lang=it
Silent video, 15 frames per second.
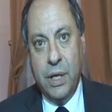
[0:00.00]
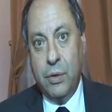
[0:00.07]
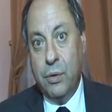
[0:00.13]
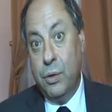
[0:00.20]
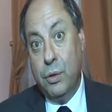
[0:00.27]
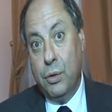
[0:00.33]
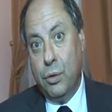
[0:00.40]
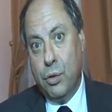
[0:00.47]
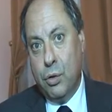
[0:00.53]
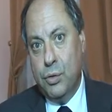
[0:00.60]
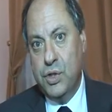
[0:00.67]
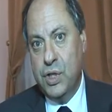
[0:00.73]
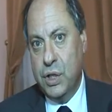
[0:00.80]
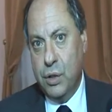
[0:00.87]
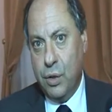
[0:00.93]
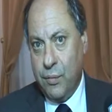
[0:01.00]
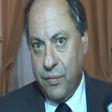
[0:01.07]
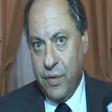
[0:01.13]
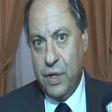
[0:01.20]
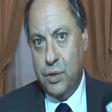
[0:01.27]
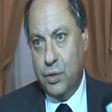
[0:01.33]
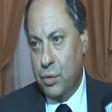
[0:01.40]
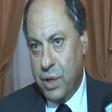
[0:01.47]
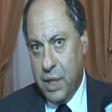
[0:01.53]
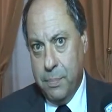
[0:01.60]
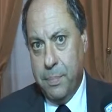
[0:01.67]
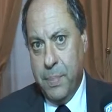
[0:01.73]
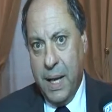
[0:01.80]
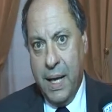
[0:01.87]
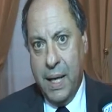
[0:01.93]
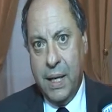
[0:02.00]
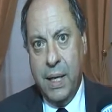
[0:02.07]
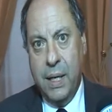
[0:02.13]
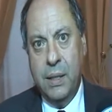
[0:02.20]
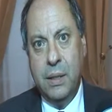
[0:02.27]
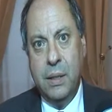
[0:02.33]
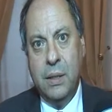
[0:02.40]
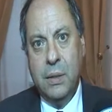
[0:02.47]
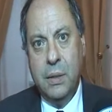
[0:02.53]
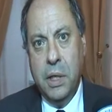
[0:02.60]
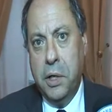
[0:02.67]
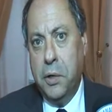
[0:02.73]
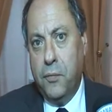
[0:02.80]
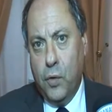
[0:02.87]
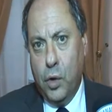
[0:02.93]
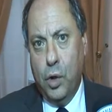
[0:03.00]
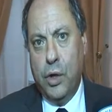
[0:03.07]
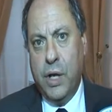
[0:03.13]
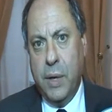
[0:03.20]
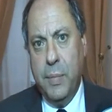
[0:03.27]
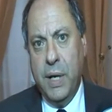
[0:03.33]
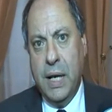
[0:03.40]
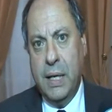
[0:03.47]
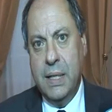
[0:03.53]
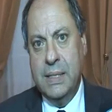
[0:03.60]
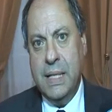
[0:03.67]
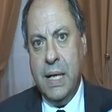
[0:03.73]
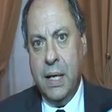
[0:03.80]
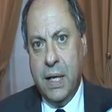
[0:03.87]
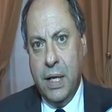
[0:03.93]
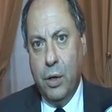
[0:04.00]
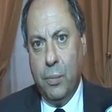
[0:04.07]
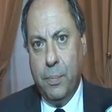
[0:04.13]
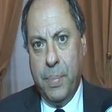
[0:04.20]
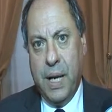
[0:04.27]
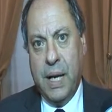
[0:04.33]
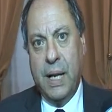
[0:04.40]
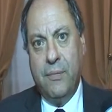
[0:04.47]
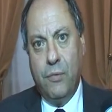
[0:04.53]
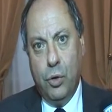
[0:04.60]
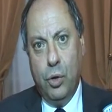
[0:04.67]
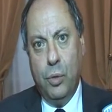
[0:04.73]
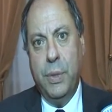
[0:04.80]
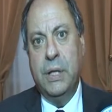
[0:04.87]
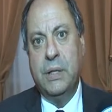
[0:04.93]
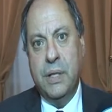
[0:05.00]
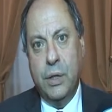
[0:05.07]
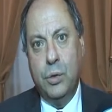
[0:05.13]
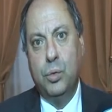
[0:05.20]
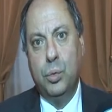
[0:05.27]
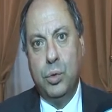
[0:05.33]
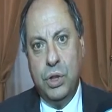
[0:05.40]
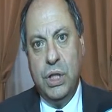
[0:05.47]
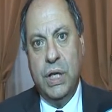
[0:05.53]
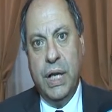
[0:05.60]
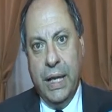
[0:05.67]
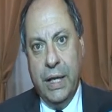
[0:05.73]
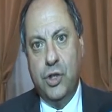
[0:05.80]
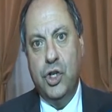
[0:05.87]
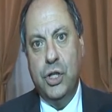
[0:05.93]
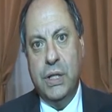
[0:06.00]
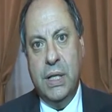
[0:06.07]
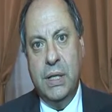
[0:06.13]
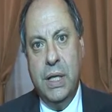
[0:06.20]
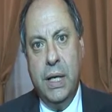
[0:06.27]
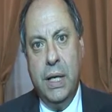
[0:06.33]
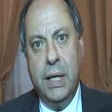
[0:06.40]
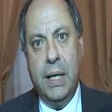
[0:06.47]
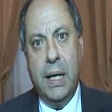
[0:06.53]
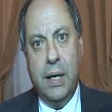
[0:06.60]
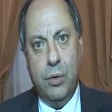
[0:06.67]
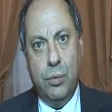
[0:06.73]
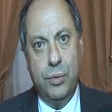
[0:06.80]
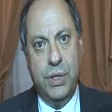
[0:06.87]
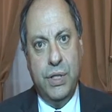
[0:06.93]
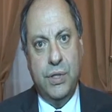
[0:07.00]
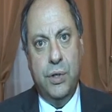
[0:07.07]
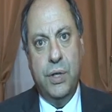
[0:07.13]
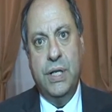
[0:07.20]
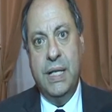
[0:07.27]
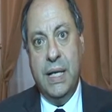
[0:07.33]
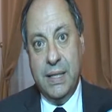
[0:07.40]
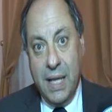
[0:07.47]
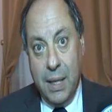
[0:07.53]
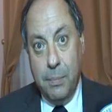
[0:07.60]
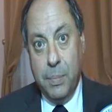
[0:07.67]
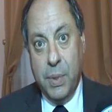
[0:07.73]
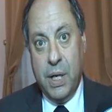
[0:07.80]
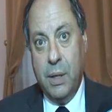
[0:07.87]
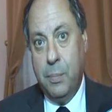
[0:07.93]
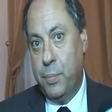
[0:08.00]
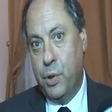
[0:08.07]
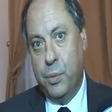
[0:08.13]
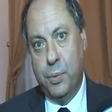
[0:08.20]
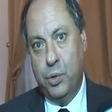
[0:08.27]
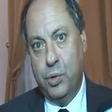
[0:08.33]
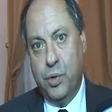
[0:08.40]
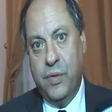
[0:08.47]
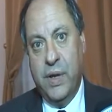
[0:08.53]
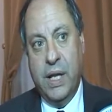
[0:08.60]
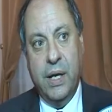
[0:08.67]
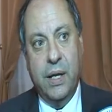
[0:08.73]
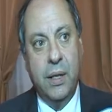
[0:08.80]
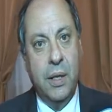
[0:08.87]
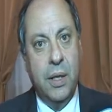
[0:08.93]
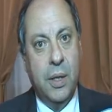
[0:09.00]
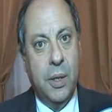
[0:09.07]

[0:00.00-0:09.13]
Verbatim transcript: Ecco, io non considero fesso chi paga e non voglio criminalizzare chi non paga, voglio mettere tutti i cittadini nella condizione di adempiere il proprio dovere,